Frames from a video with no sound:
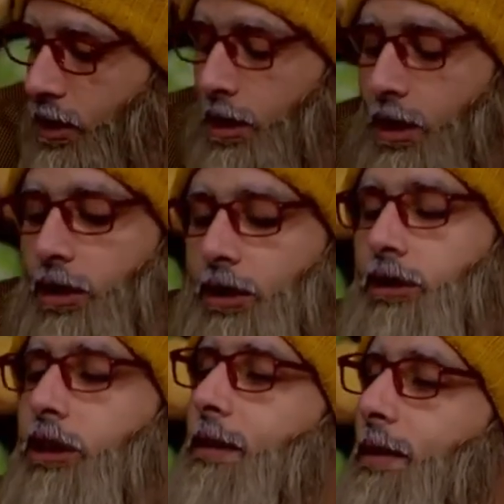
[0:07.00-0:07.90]
نفسي قوي
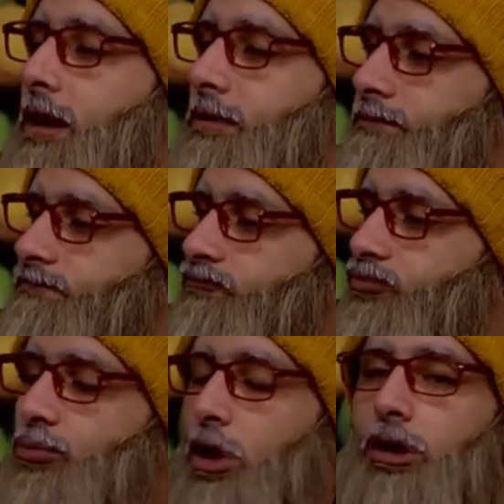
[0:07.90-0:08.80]
ليه بقى؟
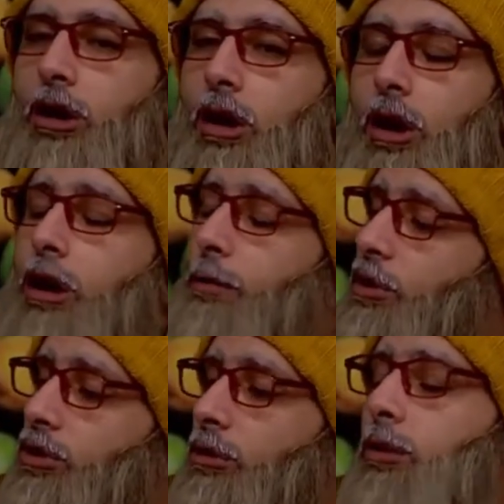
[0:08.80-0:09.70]

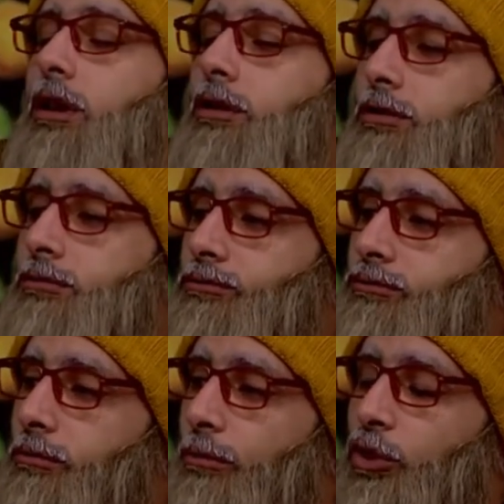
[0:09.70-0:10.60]
اكبر دول
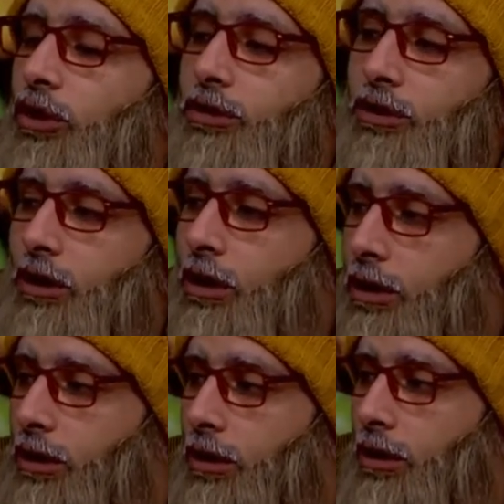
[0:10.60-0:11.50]
مصدره
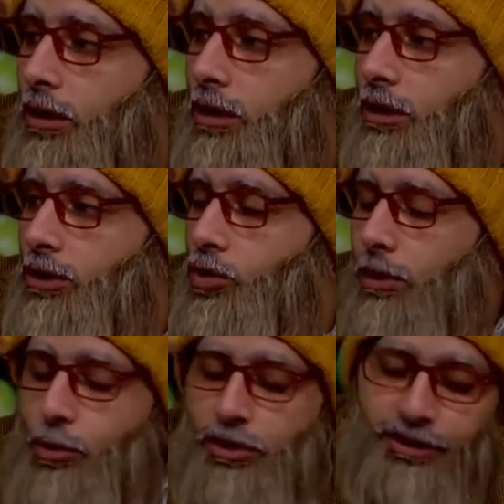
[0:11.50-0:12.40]

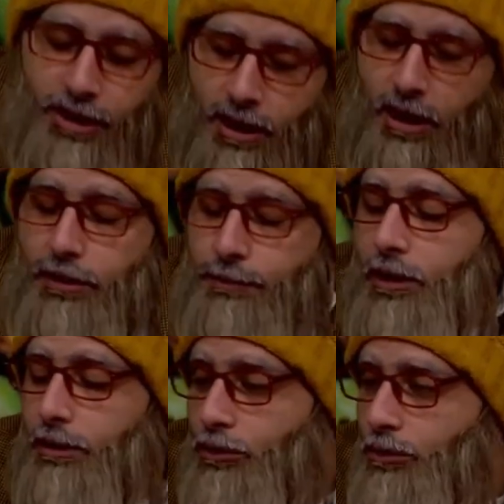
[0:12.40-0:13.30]
ومنتجه
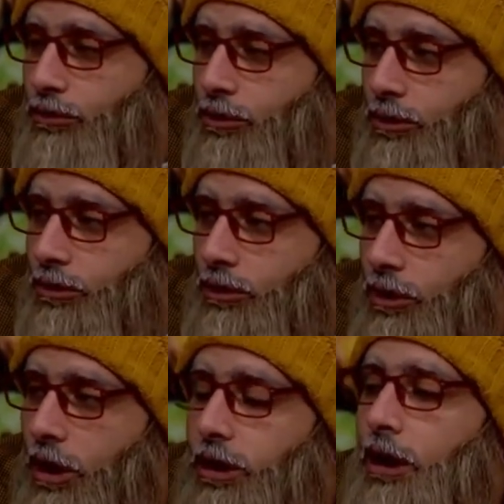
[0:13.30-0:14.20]
للبرقوق
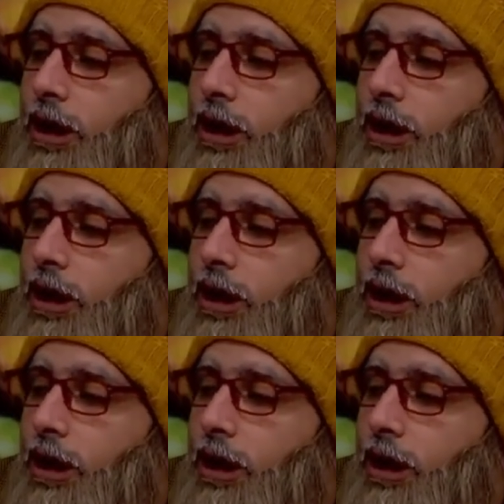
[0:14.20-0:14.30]
هي